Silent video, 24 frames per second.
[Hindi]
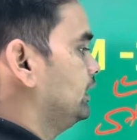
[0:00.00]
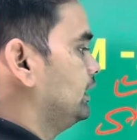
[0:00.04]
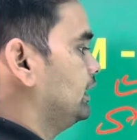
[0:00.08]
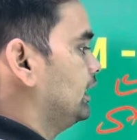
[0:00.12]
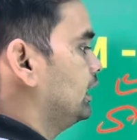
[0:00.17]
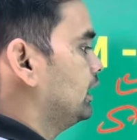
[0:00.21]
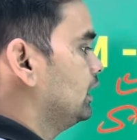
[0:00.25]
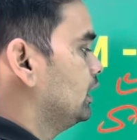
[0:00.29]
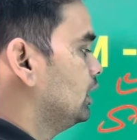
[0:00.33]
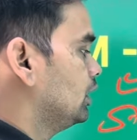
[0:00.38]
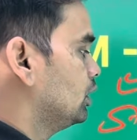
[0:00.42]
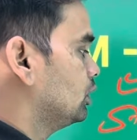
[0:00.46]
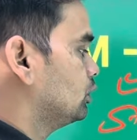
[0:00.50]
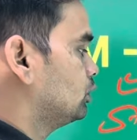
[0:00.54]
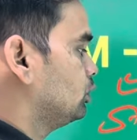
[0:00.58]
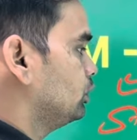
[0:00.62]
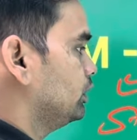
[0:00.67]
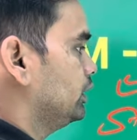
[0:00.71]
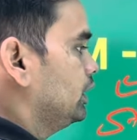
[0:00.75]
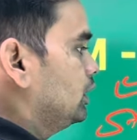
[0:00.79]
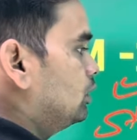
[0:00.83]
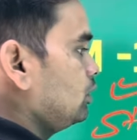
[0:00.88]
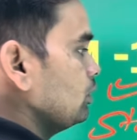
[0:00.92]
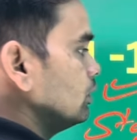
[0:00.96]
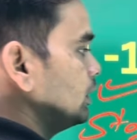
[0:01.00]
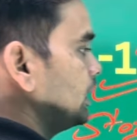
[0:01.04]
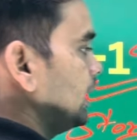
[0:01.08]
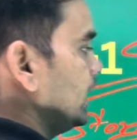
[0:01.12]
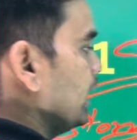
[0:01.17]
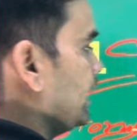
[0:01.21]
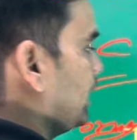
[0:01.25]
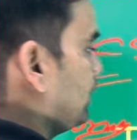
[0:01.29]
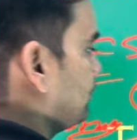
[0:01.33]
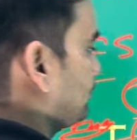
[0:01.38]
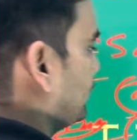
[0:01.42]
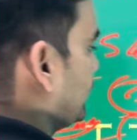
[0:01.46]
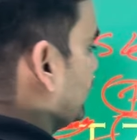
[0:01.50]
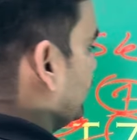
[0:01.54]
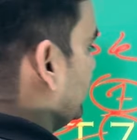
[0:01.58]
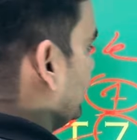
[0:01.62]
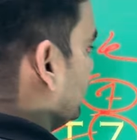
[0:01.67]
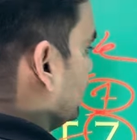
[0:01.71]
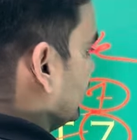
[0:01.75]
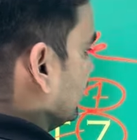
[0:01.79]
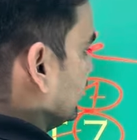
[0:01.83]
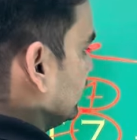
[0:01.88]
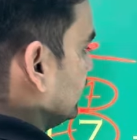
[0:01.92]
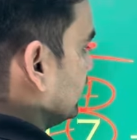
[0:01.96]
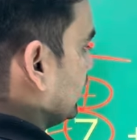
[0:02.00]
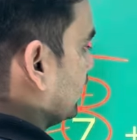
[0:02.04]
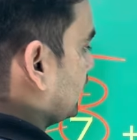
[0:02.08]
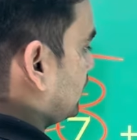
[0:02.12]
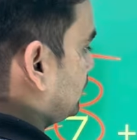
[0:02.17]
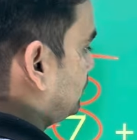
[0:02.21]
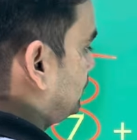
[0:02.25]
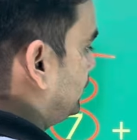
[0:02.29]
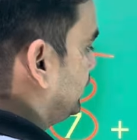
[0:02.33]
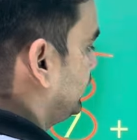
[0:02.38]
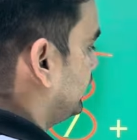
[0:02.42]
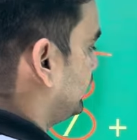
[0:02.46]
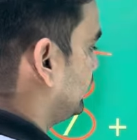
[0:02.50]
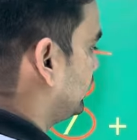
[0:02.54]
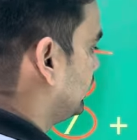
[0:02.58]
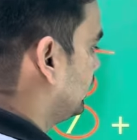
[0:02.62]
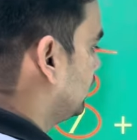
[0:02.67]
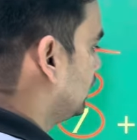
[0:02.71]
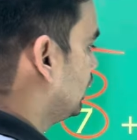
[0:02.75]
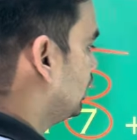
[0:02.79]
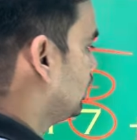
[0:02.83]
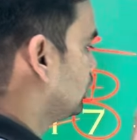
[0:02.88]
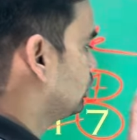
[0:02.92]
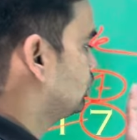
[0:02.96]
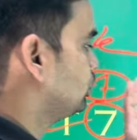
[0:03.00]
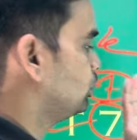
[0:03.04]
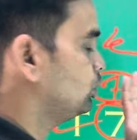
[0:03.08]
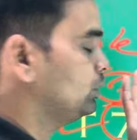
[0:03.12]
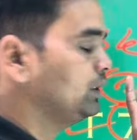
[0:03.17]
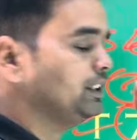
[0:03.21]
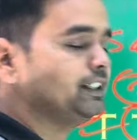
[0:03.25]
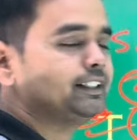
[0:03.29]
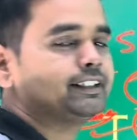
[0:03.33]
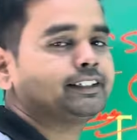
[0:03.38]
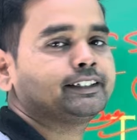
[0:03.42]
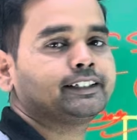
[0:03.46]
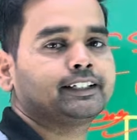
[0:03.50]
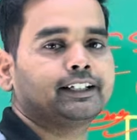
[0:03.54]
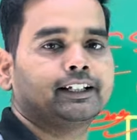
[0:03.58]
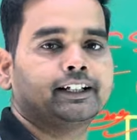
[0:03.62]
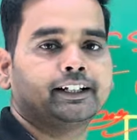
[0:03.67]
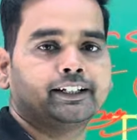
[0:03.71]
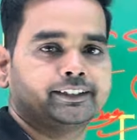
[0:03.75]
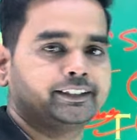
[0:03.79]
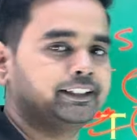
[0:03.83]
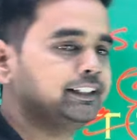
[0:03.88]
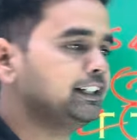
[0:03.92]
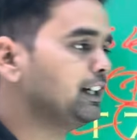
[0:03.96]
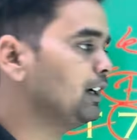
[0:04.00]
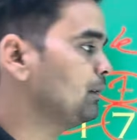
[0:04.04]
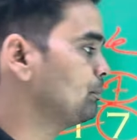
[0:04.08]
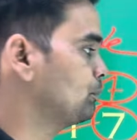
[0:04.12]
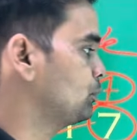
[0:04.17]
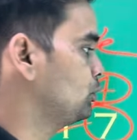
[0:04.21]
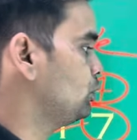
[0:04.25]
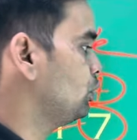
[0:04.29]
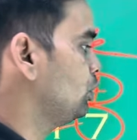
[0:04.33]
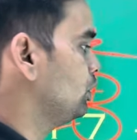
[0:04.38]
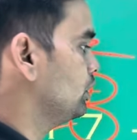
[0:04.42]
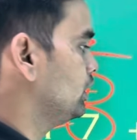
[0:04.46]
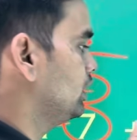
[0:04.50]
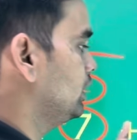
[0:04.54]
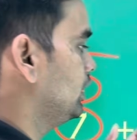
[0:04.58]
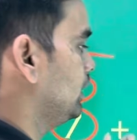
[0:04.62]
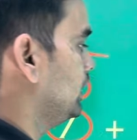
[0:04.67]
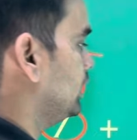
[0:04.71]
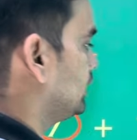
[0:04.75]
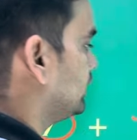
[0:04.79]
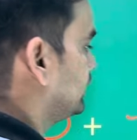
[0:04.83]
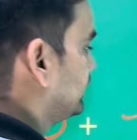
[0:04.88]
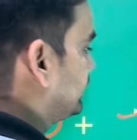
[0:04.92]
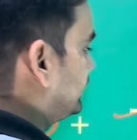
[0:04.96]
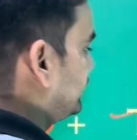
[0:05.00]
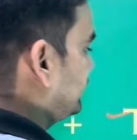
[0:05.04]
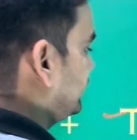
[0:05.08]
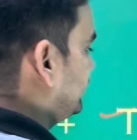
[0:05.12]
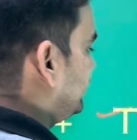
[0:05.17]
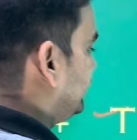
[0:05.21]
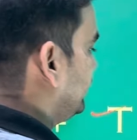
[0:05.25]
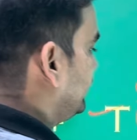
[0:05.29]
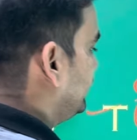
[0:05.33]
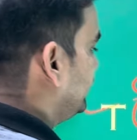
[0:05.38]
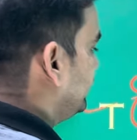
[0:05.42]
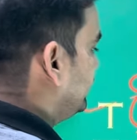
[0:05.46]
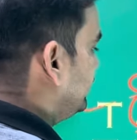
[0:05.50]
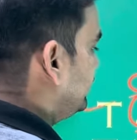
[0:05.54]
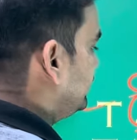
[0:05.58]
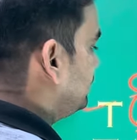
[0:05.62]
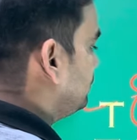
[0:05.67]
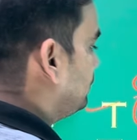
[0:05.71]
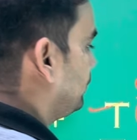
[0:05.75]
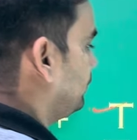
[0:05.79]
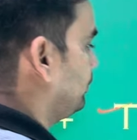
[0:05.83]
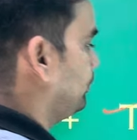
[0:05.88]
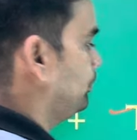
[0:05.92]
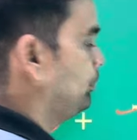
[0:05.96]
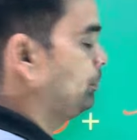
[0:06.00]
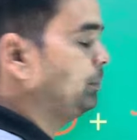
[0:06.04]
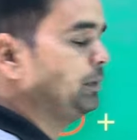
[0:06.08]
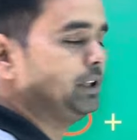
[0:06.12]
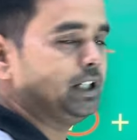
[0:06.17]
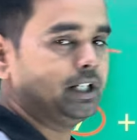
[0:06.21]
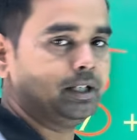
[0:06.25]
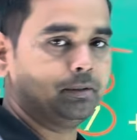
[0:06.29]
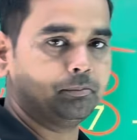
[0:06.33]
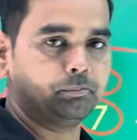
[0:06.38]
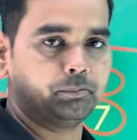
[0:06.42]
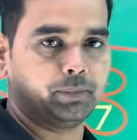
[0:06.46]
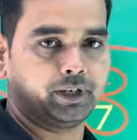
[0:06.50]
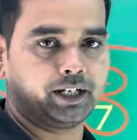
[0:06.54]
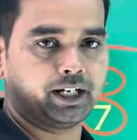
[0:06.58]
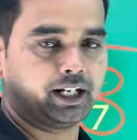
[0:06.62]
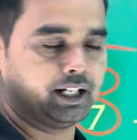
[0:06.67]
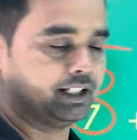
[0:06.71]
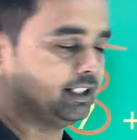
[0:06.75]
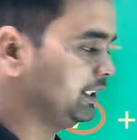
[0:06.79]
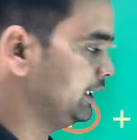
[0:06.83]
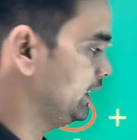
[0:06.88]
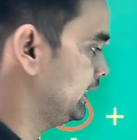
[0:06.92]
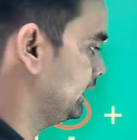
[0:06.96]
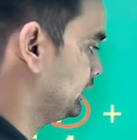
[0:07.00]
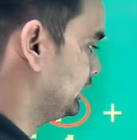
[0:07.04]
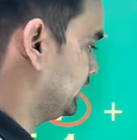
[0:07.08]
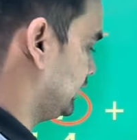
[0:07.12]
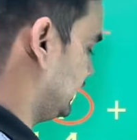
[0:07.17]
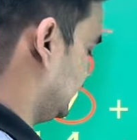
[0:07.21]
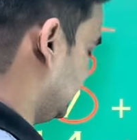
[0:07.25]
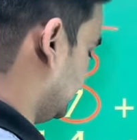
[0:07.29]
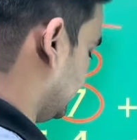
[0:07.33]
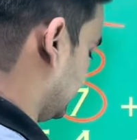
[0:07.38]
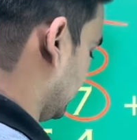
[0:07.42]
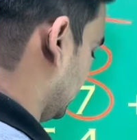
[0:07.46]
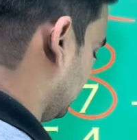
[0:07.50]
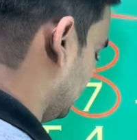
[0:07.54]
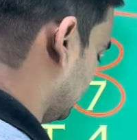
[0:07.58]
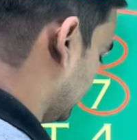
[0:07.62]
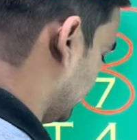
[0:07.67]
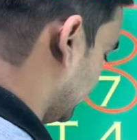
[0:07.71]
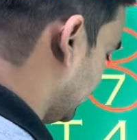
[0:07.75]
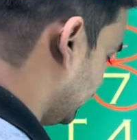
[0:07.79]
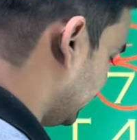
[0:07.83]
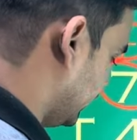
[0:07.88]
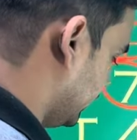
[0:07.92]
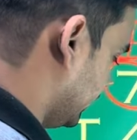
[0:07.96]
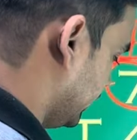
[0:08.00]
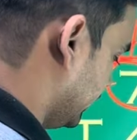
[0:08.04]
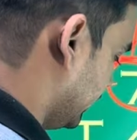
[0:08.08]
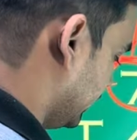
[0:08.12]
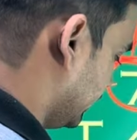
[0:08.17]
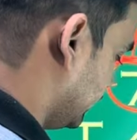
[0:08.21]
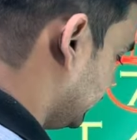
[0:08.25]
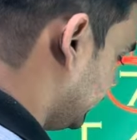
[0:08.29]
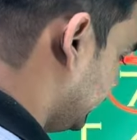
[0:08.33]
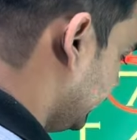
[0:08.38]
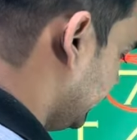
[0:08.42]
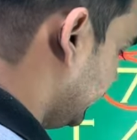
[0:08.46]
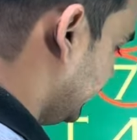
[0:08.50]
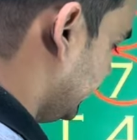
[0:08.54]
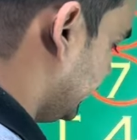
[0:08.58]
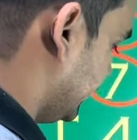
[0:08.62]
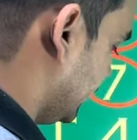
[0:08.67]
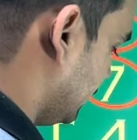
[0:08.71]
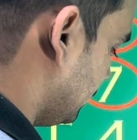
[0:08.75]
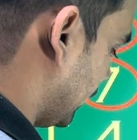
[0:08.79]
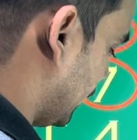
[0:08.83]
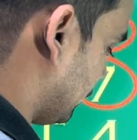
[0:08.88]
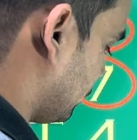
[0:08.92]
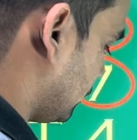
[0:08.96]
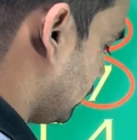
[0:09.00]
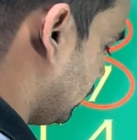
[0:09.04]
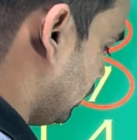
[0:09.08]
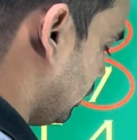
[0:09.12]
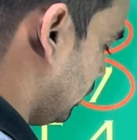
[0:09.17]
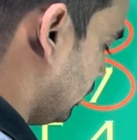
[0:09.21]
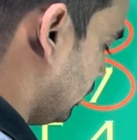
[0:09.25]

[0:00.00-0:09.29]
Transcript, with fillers: ठीक है तो ये हो गए आपके ग्यारह प्लेयर तो इस तरह से आपको ये तीन टीम बना लेने थ्री टीम तीन टीम आपको